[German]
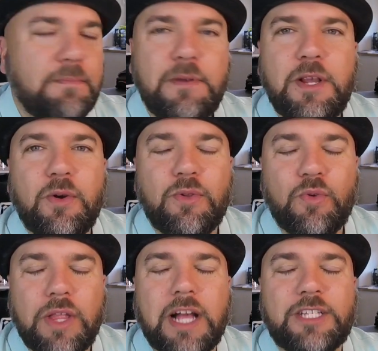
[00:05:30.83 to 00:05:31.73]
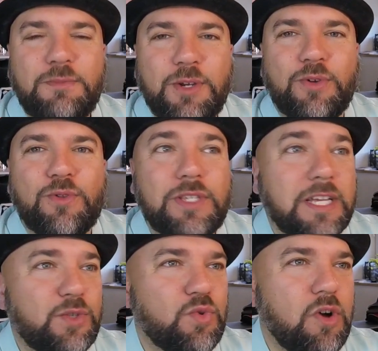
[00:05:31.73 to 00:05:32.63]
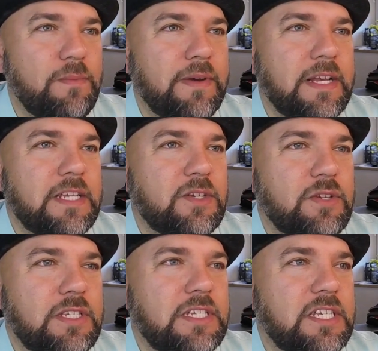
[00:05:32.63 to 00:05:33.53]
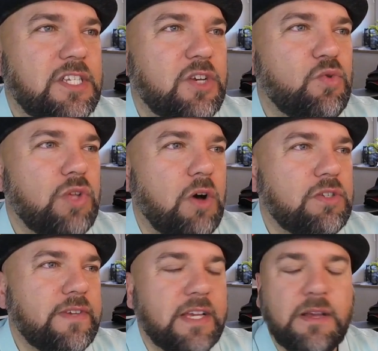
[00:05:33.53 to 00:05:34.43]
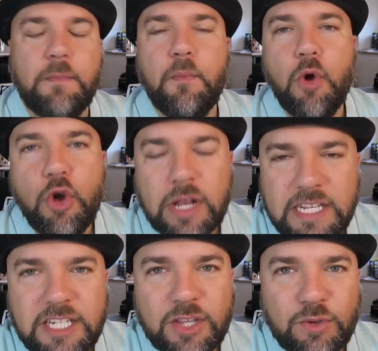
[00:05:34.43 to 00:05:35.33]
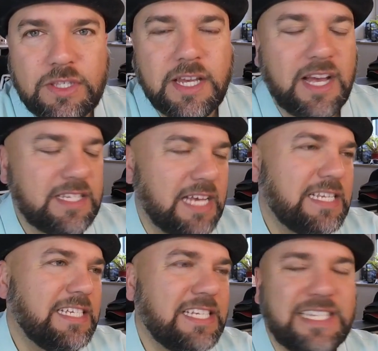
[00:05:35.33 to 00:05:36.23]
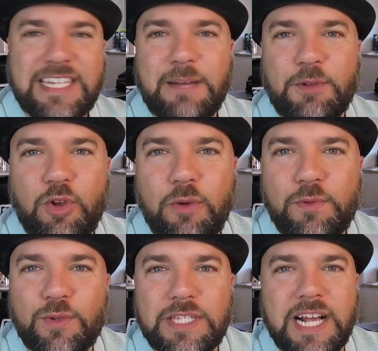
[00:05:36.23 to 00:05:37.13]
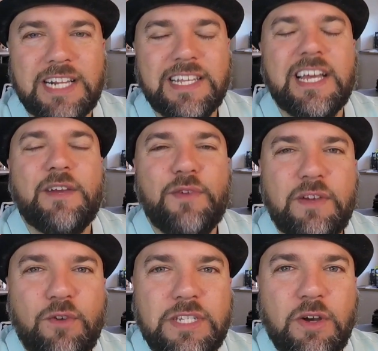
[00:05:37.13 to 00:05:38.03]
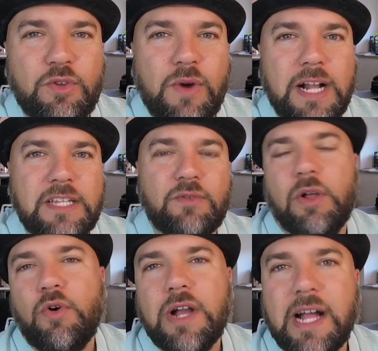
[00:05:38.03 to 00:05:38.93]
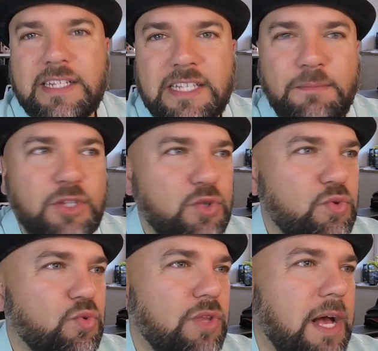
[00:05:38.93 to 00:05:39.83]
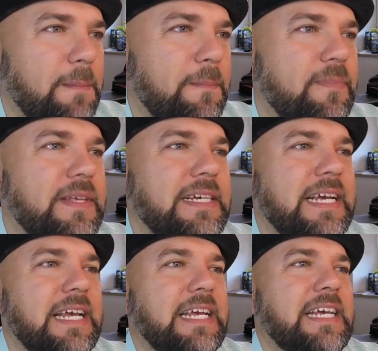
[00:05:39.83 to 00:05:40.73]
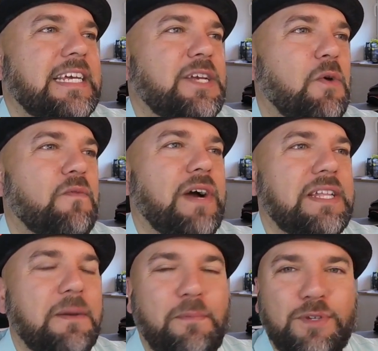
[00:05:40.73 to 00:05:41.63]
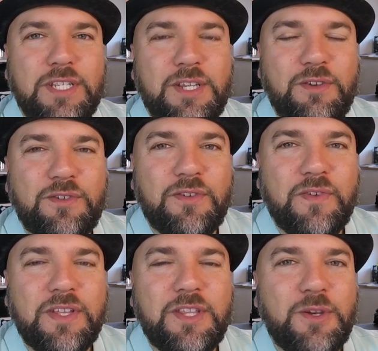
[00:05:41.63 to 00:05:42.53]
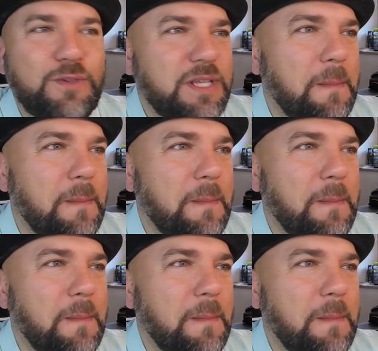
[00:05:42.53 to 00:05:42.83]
Millionen, 180 Millionen Nutzer dazukommen, sollte sich das gut auswirken. Mögliche Nutzer, das heißt ja nicht, dass jeder mit Krypto zahlt. Viele wollen es ja auch nur halten oder auch gar nichts damit zu tun haben. Jo, weitere positive News.